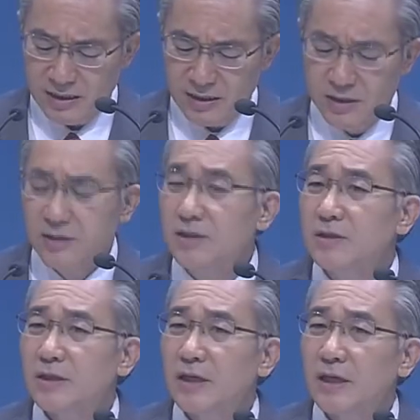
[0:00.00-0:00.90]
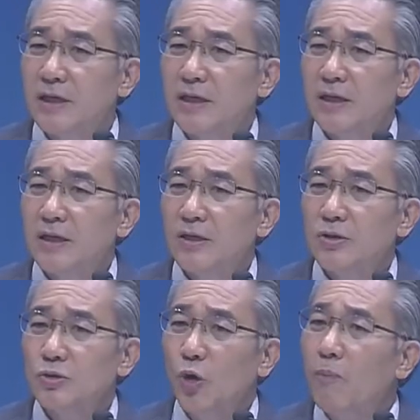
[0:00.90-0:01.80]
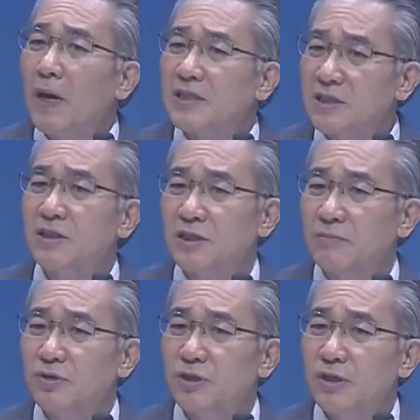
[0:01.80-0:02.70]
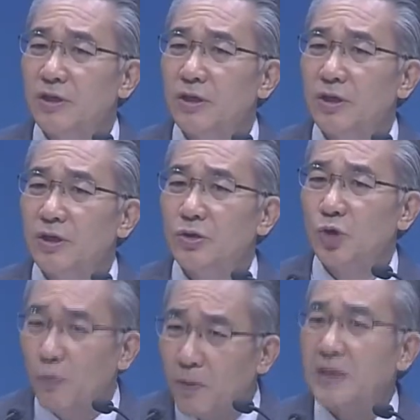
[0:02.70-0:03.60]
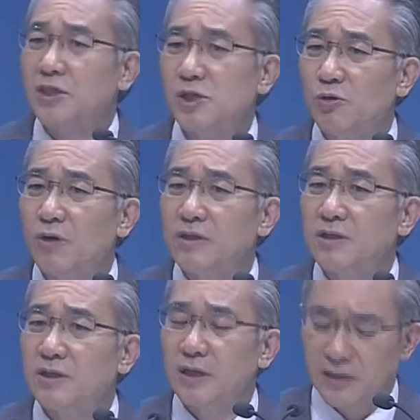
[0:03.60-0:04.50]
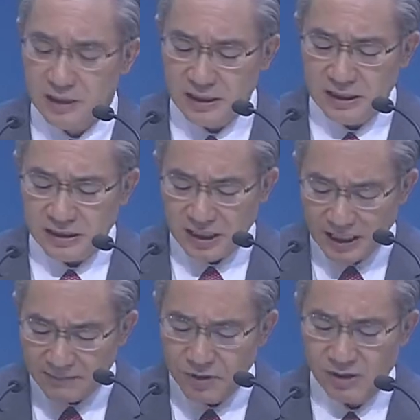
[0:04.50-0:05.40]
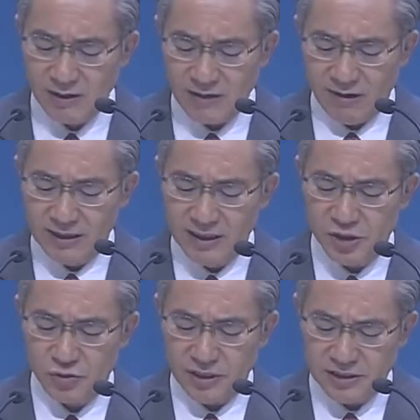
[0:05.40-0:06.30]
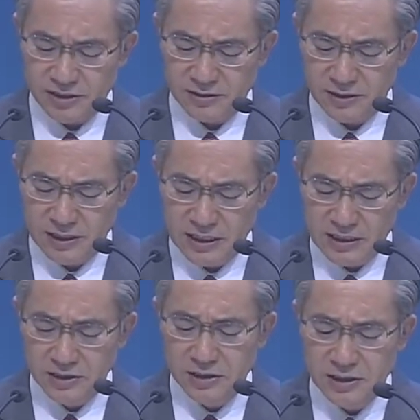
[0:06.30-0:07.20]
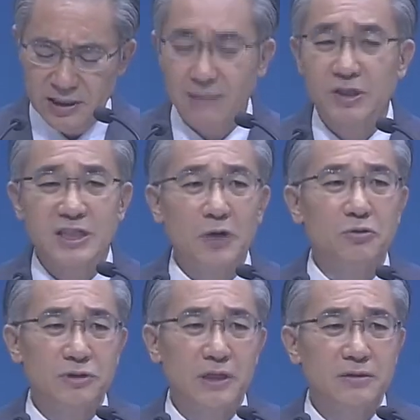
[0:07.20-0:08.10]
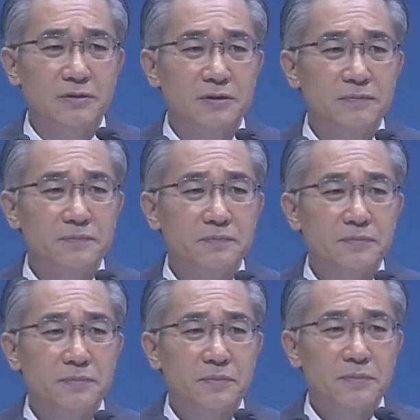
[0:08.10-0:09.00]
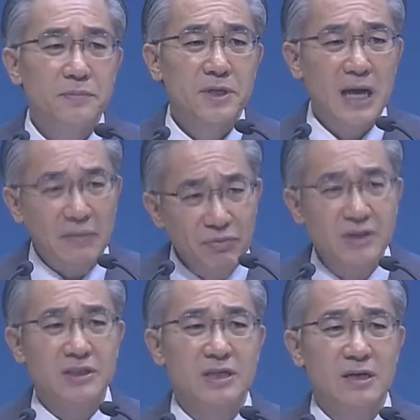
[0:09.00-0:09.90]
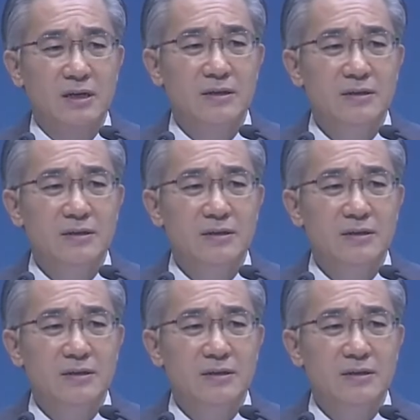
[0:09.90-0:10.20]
그거는 높아지기 때문에 높아지려고 하니까 사람들과의 관계 속에서 열등감이 작용되는 거예요. 그게 안 되니까.